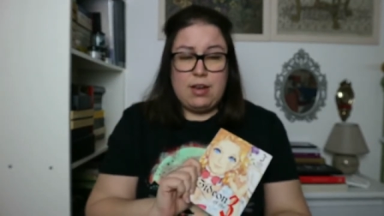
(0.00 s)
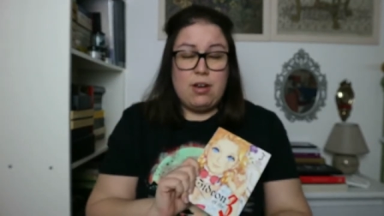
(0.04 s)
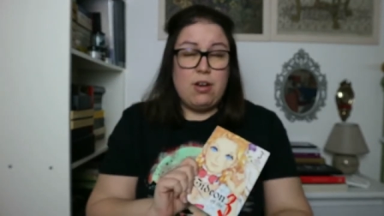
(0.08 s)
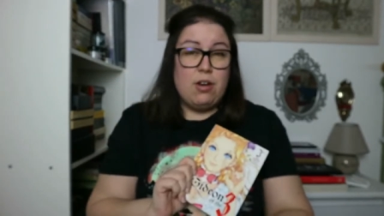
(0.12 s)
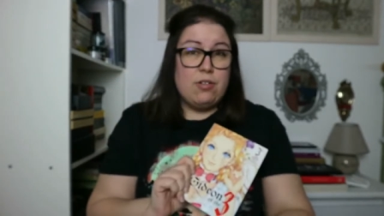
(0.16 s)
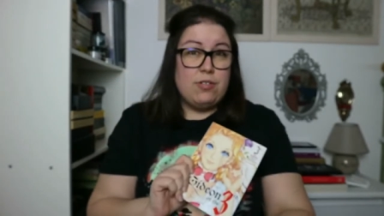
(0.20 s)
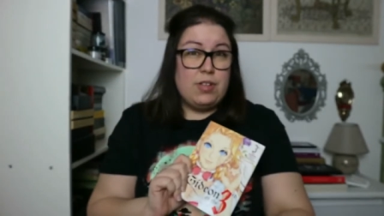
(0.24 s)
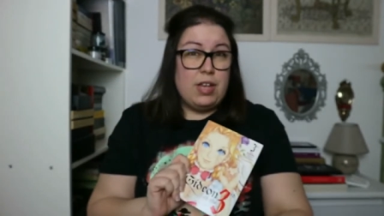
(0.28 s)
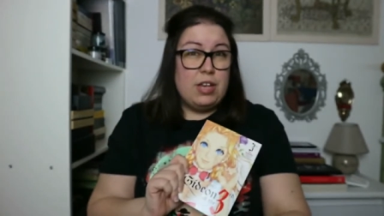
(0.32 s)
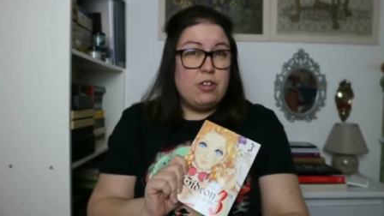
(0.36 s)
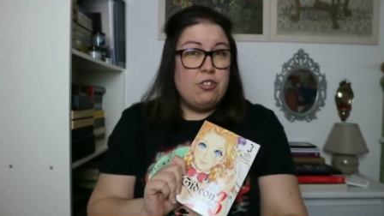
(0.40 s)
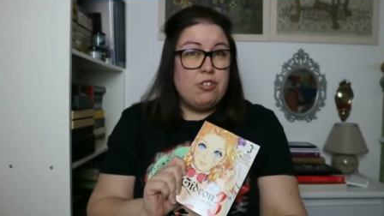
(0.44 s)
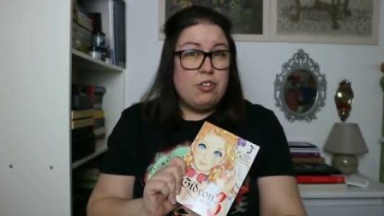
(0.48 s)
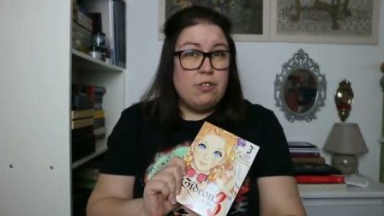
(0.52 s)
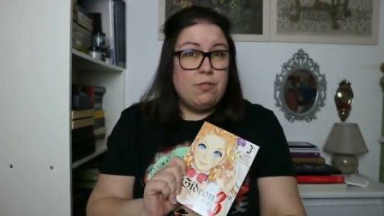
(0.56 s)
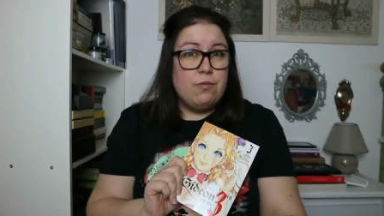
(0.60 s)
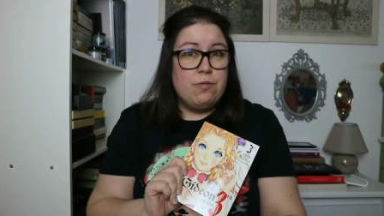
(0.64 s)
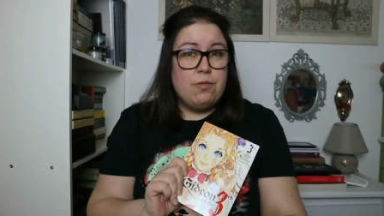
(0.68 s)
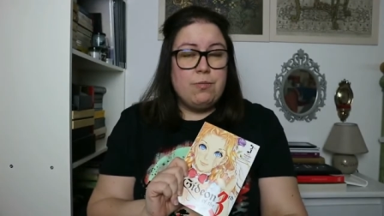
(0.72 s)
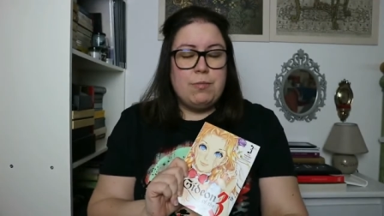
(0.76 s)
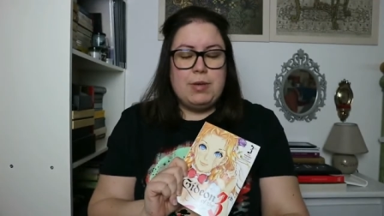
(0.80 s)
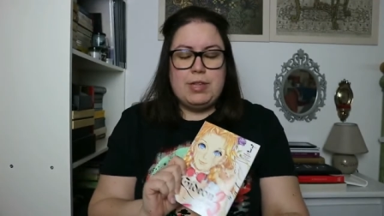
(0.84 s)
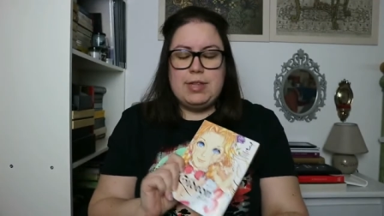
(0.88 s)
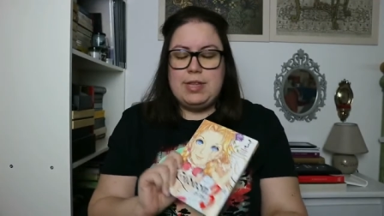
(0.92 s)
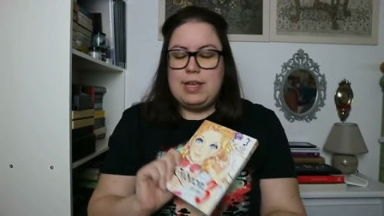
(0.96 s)
cosa esce in
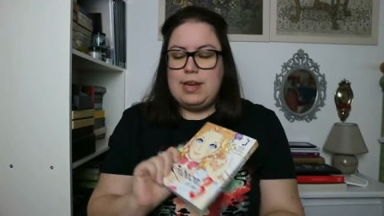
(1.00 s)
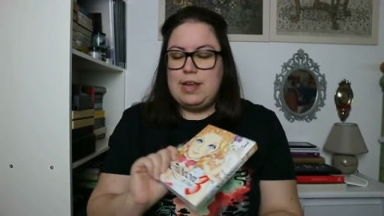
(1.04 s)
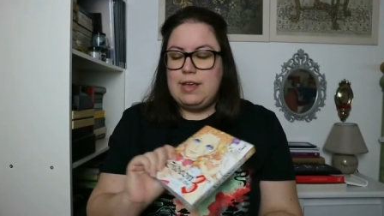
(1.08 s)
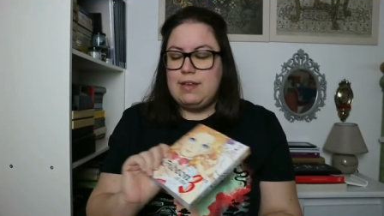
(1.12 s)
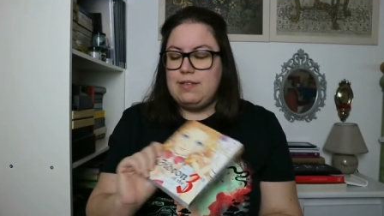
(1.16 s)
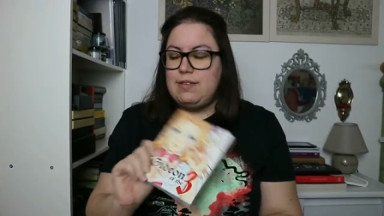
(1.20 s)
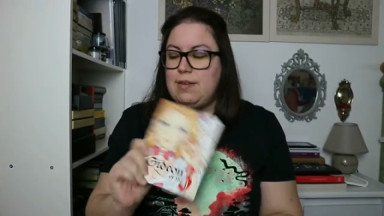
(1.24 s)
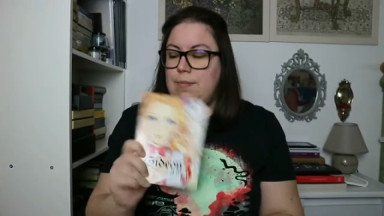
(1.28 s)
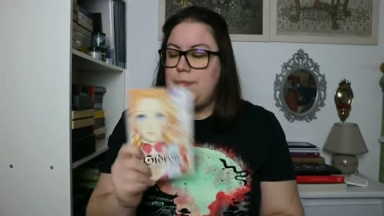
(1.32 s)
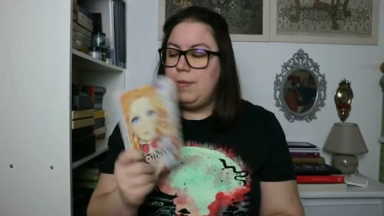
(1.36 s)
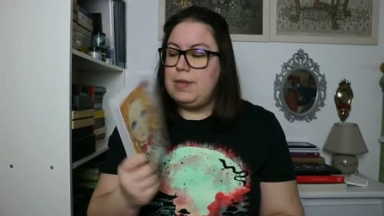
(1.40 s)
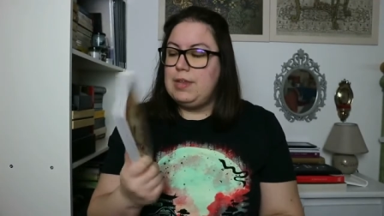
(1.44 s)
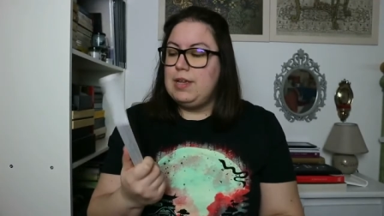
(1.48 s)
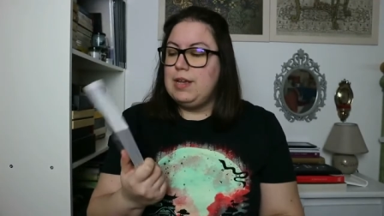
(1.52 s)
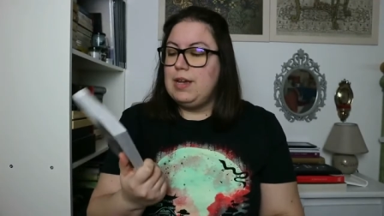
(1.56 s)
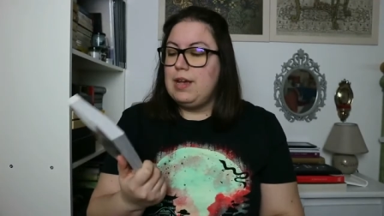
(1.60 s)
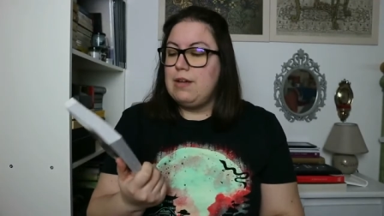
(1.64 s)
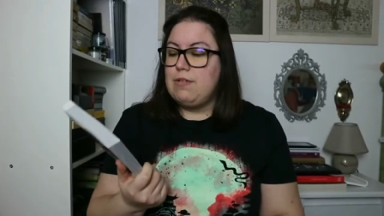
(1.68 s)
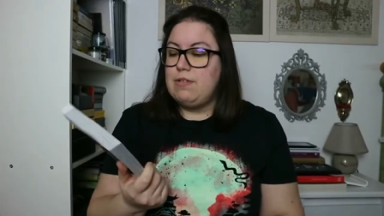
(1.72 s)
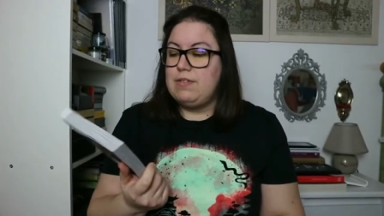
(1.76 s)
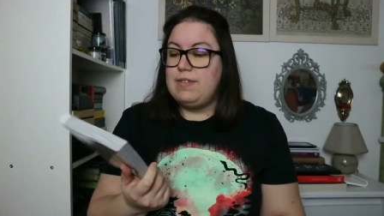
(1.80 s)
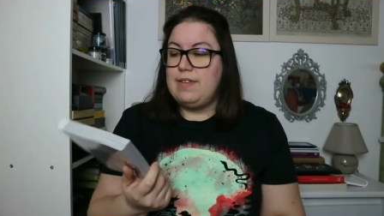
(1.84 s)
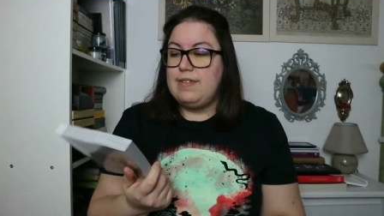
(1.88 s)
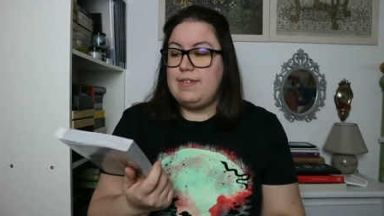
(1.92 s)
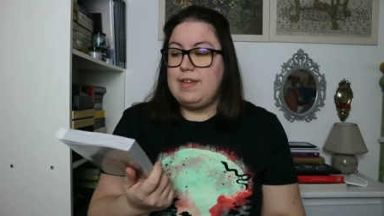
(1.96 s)
fumetteria sapete che
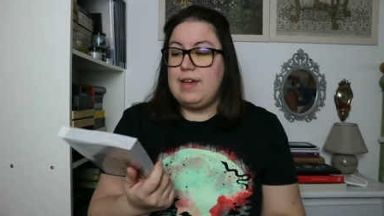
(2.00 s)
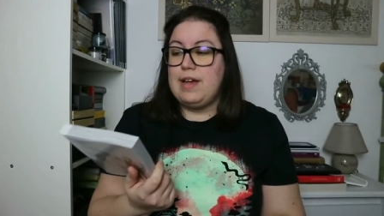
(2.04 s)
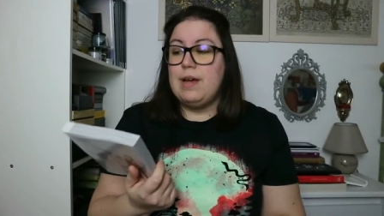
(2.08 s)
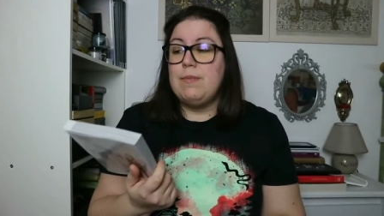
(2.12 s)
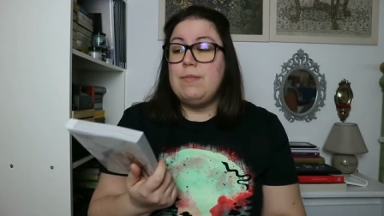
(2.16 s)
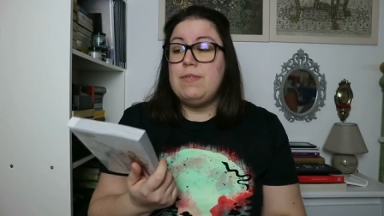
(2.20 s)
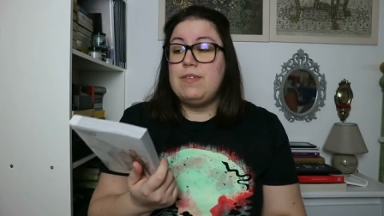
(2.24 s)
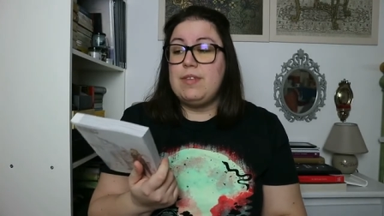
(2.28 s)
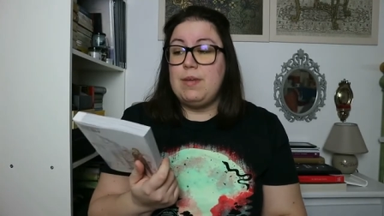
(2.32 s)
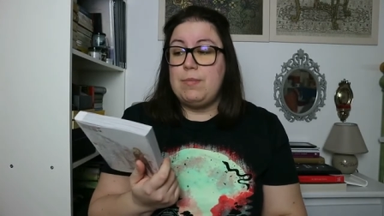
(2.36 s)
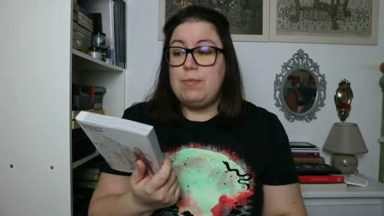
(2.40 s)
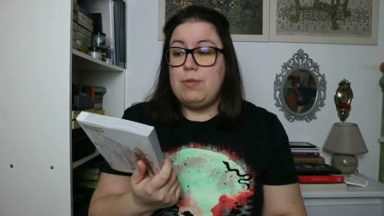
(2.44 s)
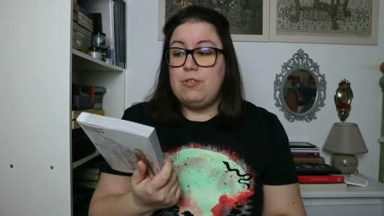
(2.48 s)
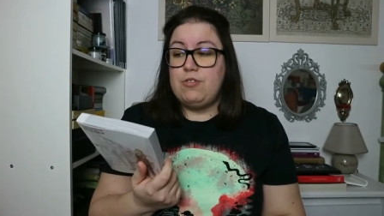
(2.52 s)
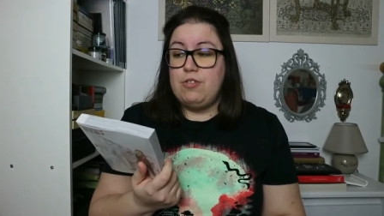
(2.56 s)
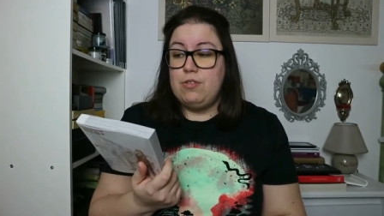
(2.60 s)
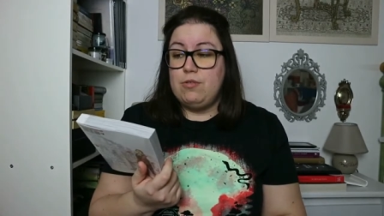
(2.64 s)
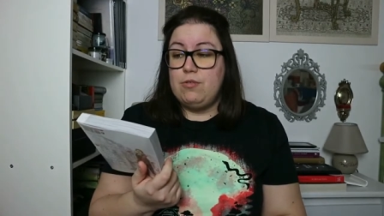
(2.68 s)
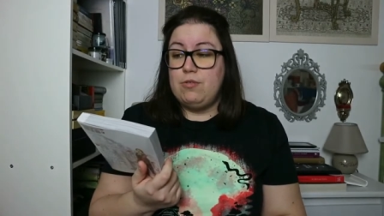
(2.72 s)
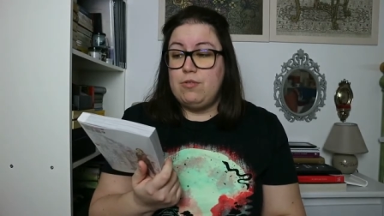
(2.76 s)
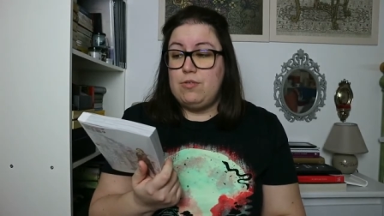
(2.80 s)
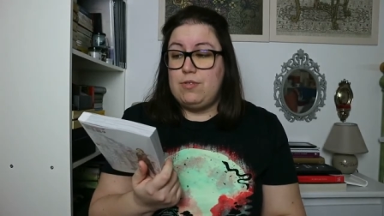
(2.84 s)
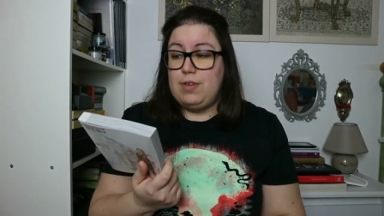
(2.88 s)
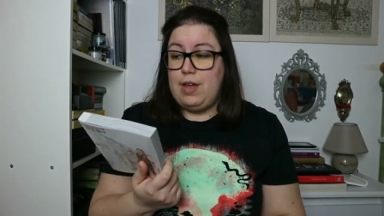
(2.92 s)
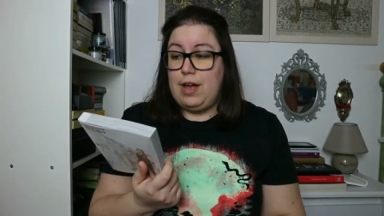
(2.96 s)
questa saga mi sta
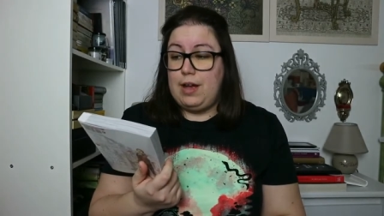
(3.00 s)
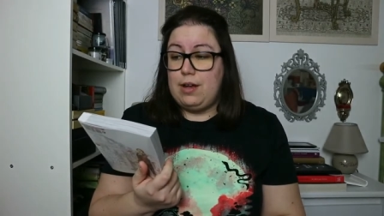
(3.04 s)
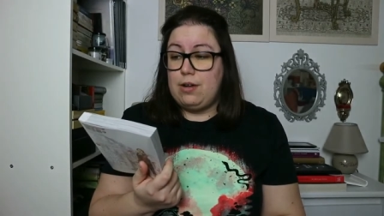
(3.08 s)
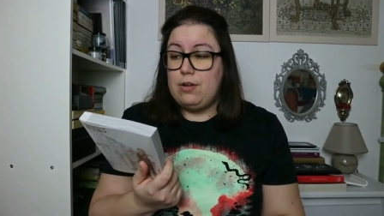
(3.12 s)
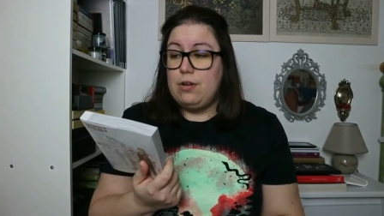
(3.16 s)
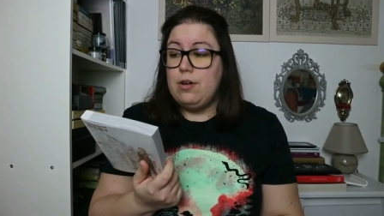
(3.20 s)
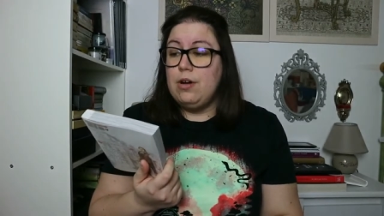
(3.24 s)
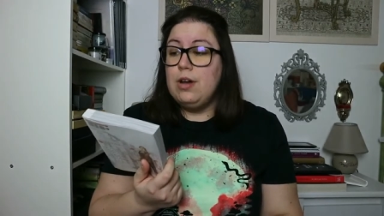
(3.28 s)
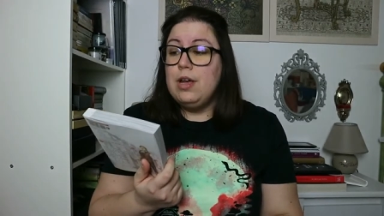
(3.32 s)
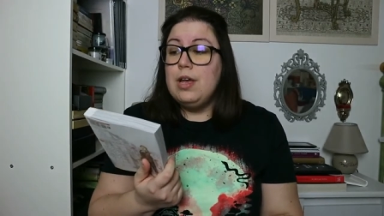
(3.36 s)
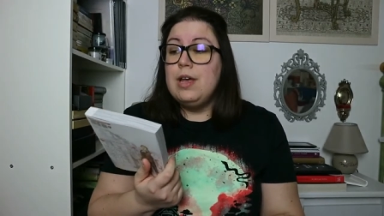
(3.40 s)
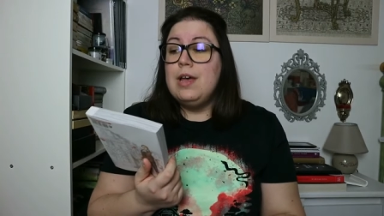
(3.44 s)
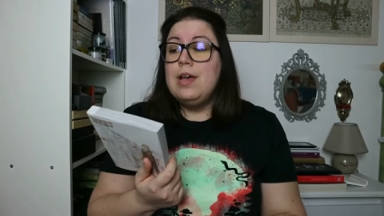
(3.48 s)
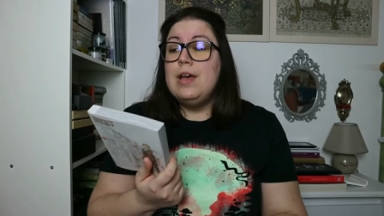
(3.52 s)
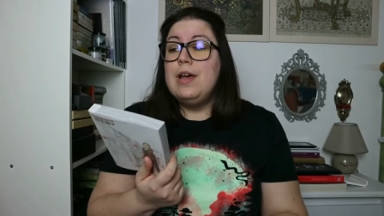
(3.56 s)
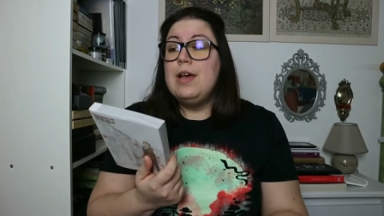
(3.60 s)
piacendo un sacco